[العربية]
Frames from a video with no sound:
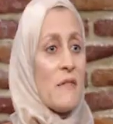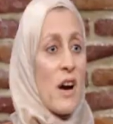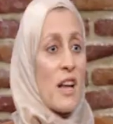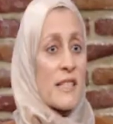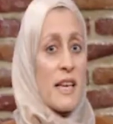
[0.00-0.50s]

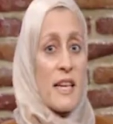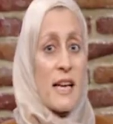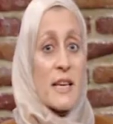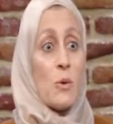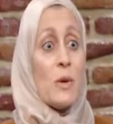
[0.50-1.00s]
الفيروس
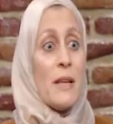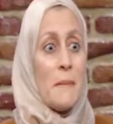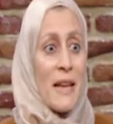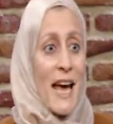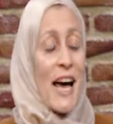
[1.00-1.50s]
يعني ازود
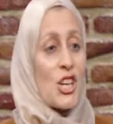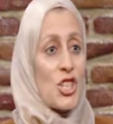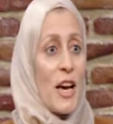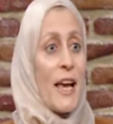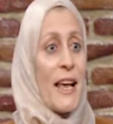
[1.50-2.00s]
المناعه
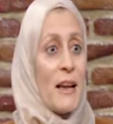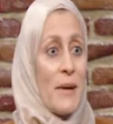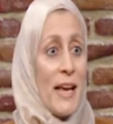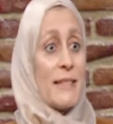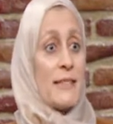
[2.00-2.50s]
اشتغل على
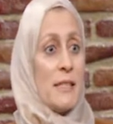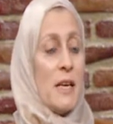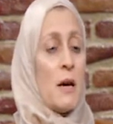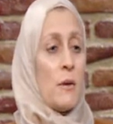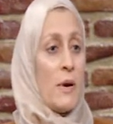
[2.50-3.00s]
مناعتي
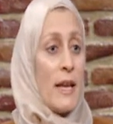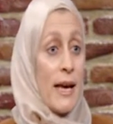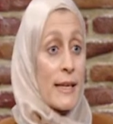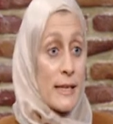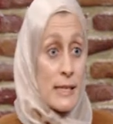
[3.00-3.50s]

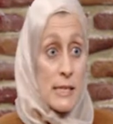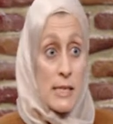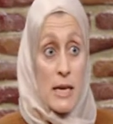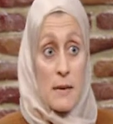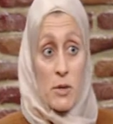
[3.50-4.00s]
مناعه
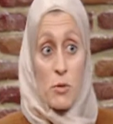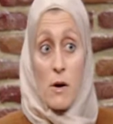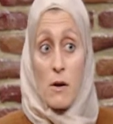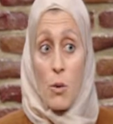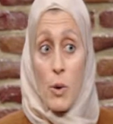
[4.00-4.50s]
الانسان لما
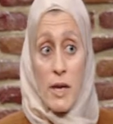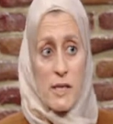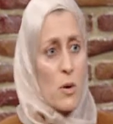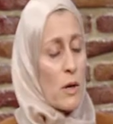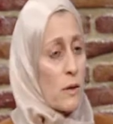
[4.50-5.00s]
تبقى قويه
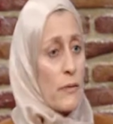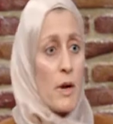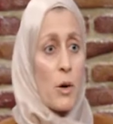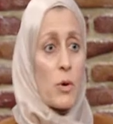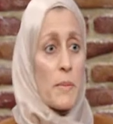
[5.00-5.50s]
سواء
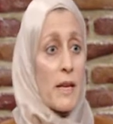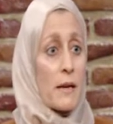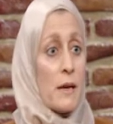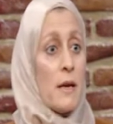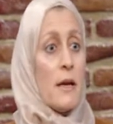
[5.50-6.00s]
طفل او كبير